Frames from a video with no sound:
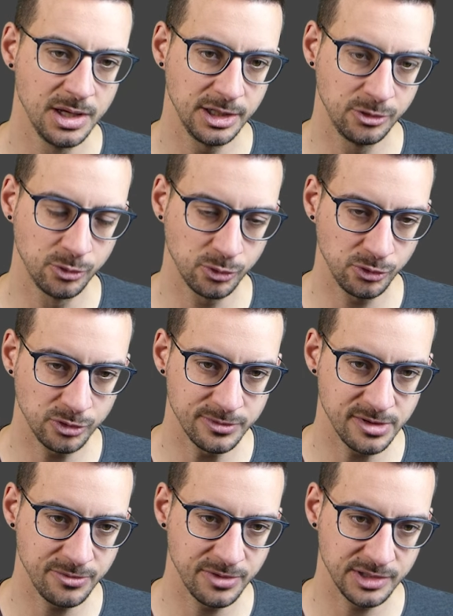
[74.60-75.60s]
Et donc ce qu'on
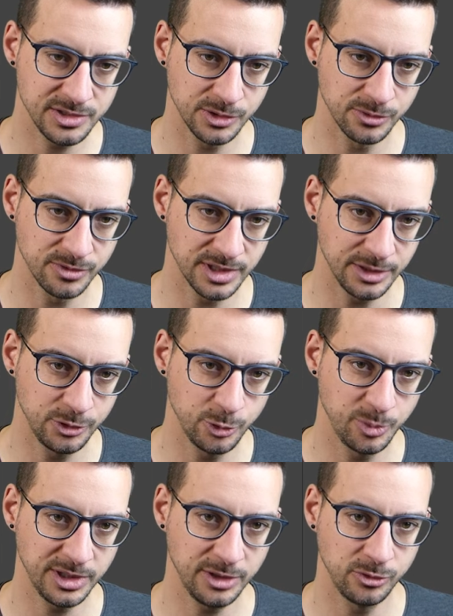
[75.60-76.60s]
va faire c'est qu'on va
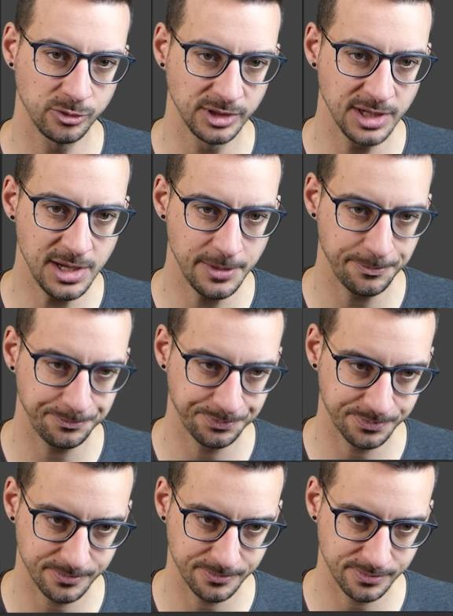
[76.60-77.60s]
récupérer ce quart
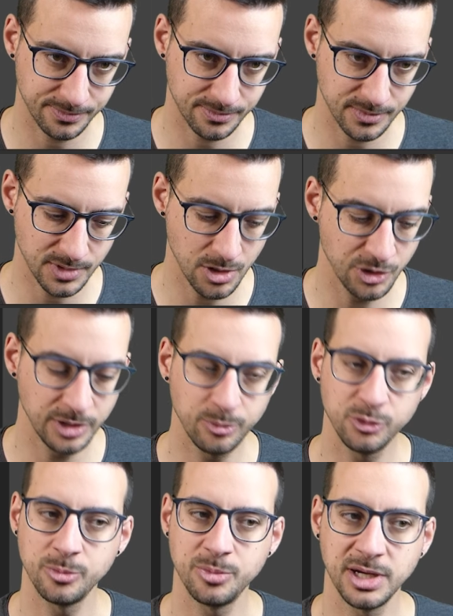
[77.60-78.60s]
en
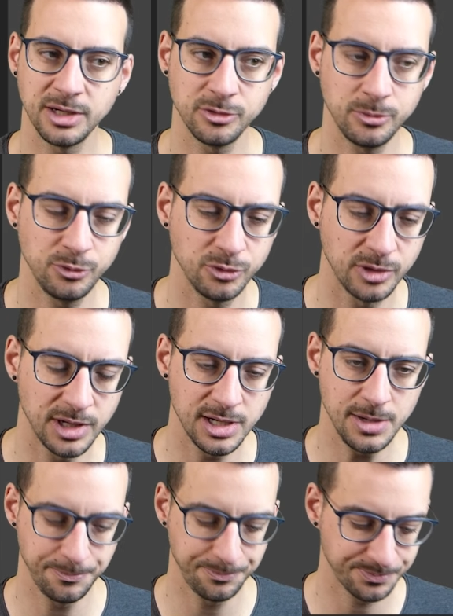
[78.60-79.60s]
appuyant par exemple sur
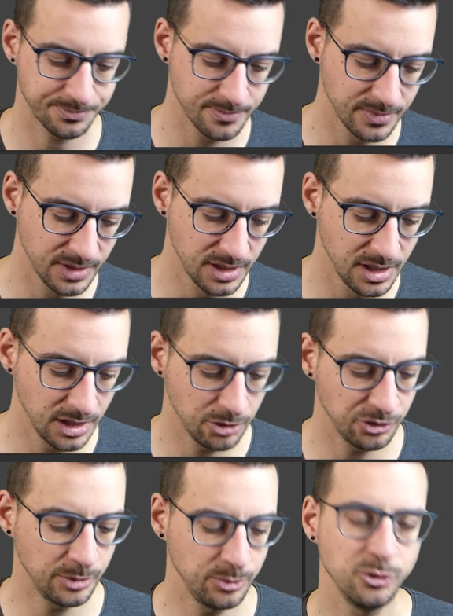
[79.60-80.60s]
A, et
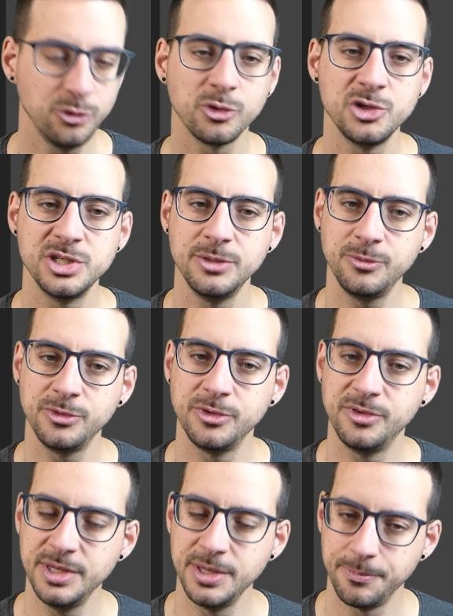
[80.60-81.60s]
on appuie sur Shift
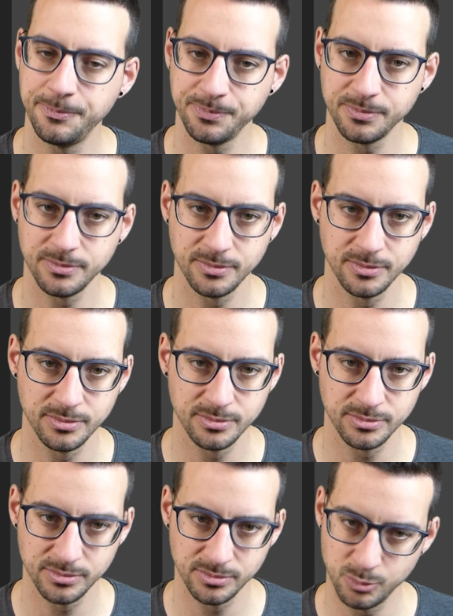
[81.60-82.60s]
D
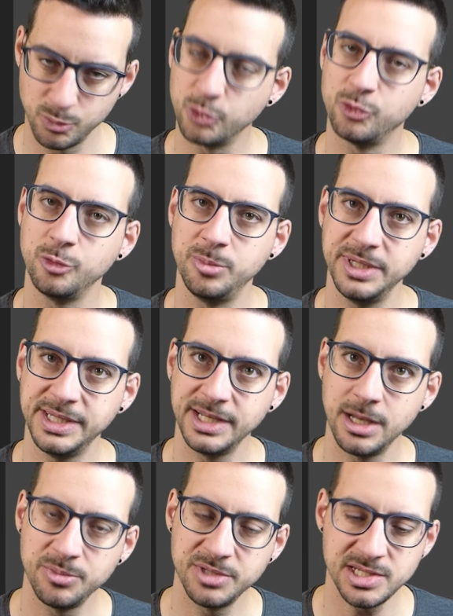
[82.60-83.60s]
dupliquer
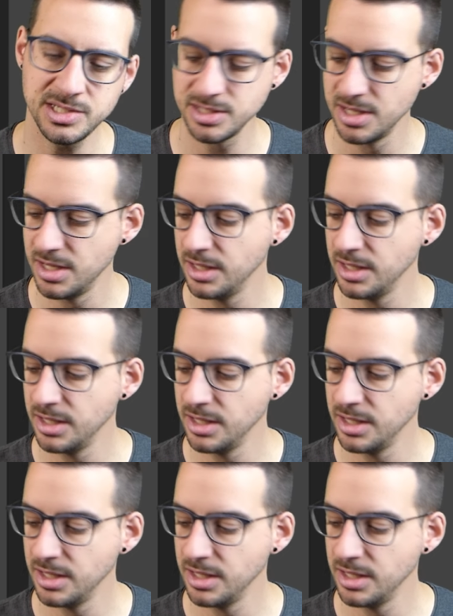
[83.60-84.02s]
la pièce.